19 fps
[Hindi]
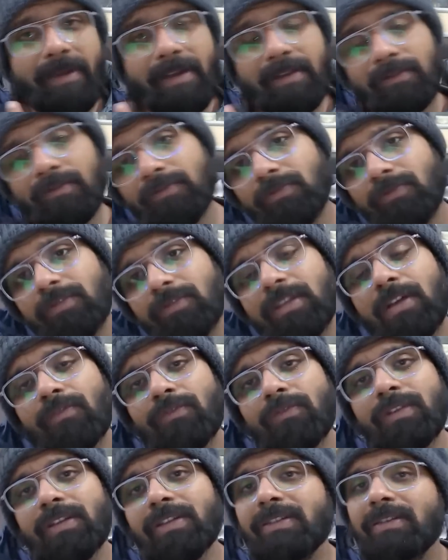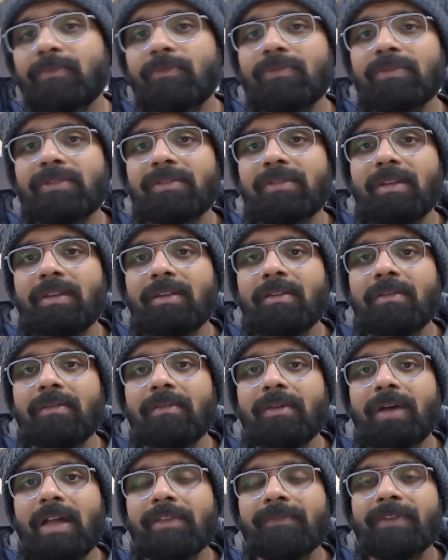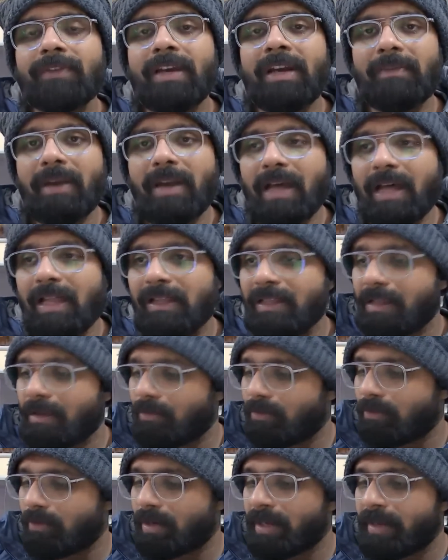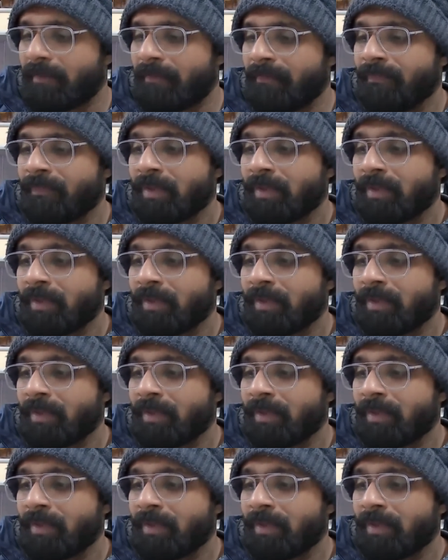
पास तो जो था उन्होंने सब कुछ आज फील्ड पे डाल दिया उन्होंने